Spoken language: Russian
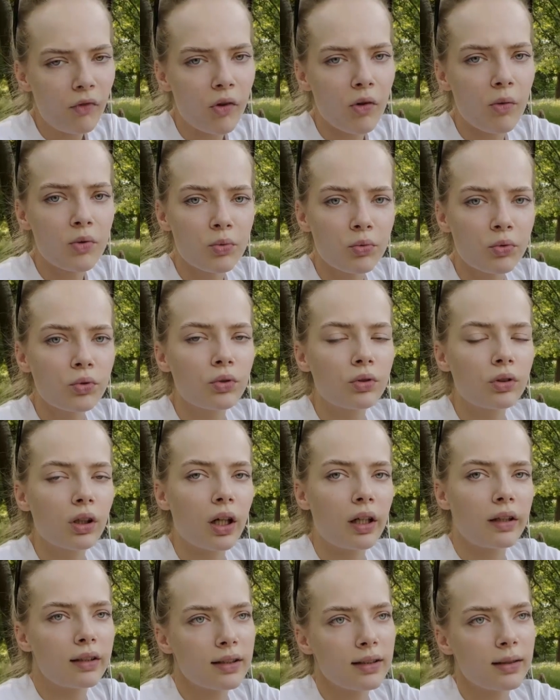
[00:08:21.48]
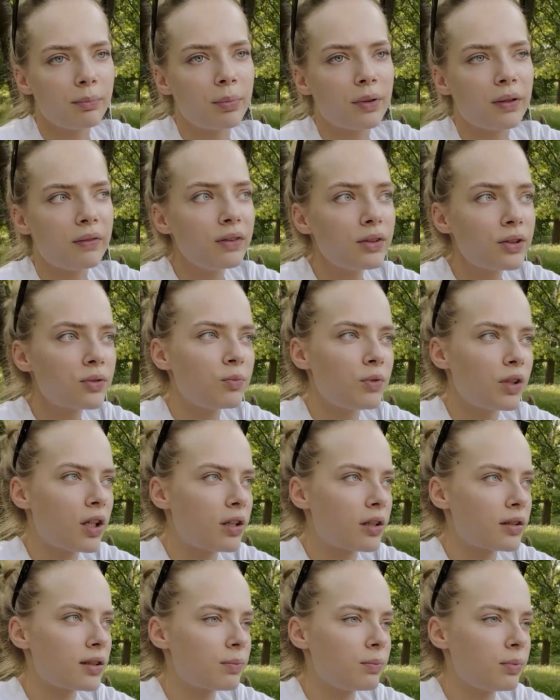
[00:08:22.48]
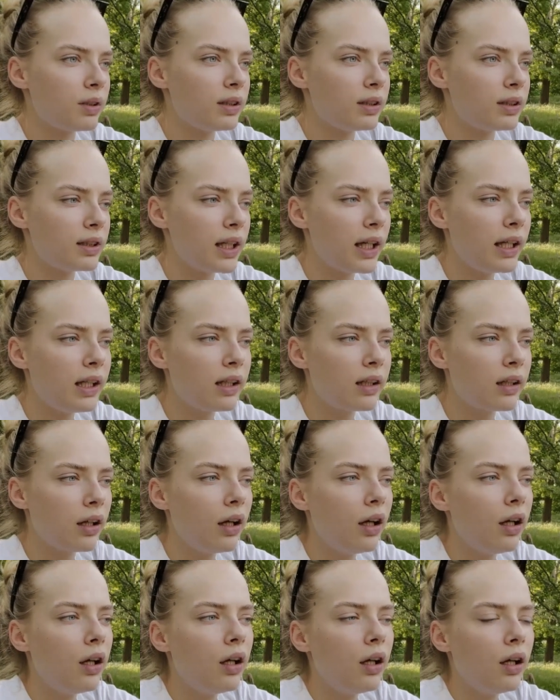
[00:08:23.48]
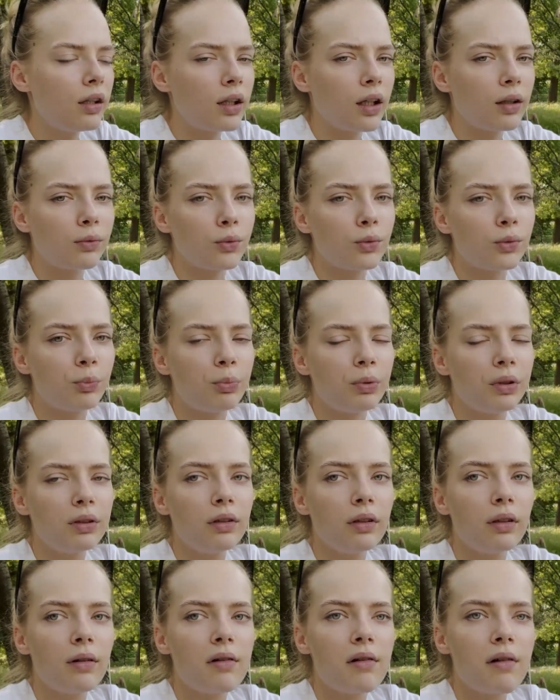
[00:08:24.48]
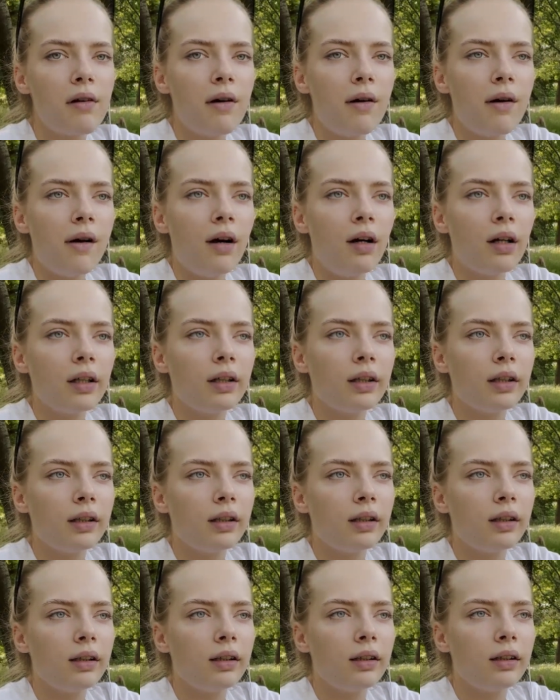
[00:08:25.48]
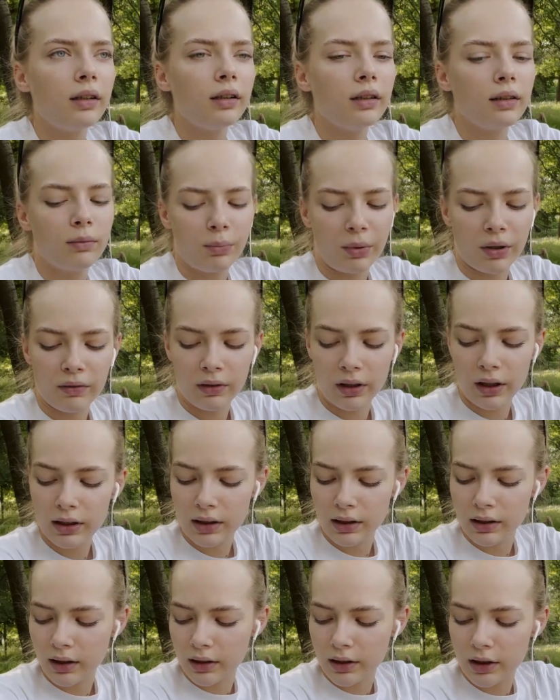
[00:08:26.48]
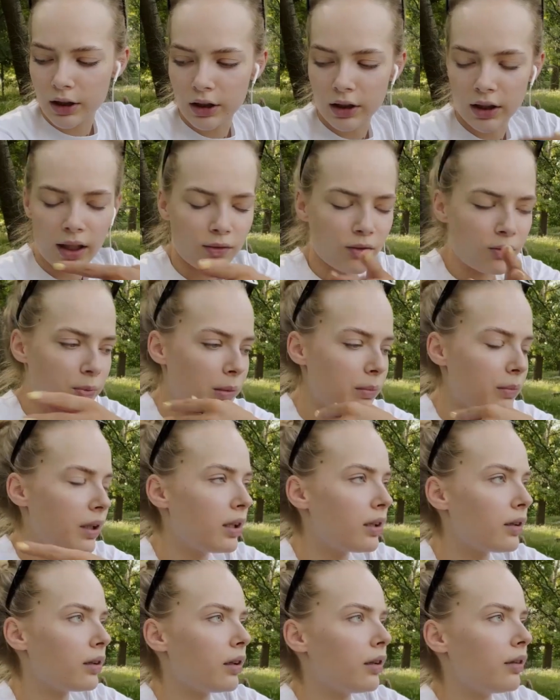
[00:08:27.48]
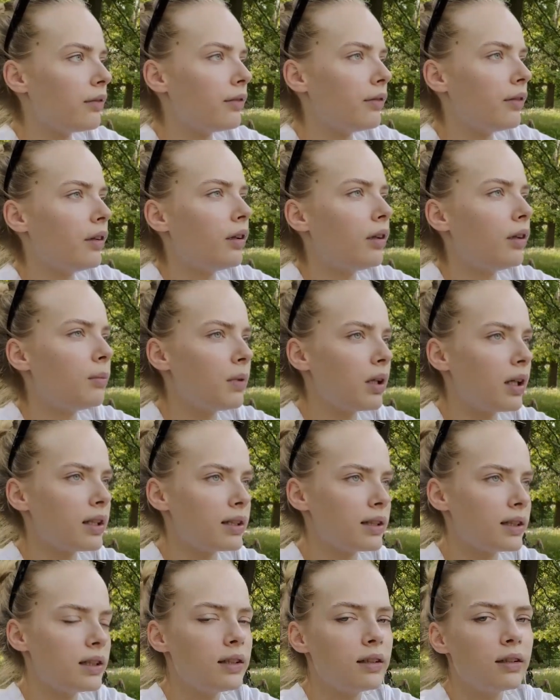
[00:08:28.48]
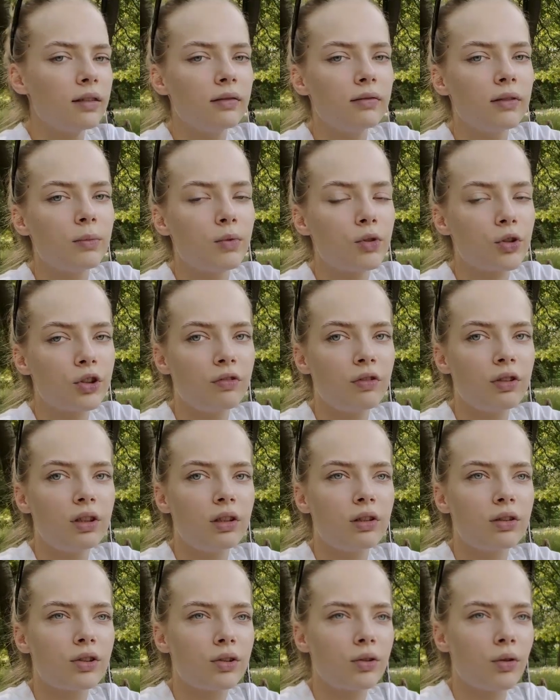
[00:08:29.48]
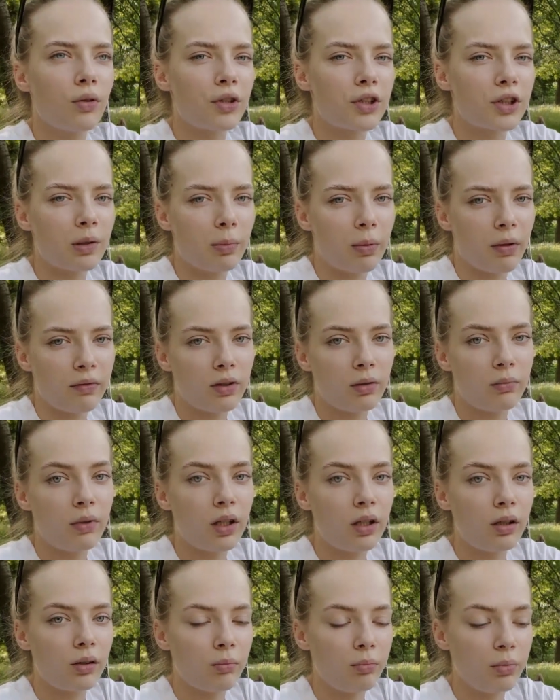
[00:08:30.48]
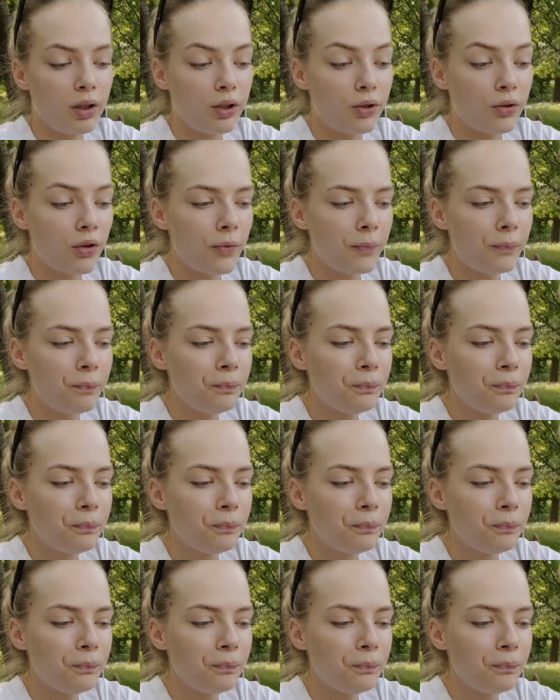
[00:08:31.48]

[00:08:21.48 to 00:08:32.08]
В общем, тут он наконец-то появился, у меня как раз были деньги, я его купила, и предварительно, конечно, я его померила в магазине, вы, может, видели сторис, я, правда, мерила белье,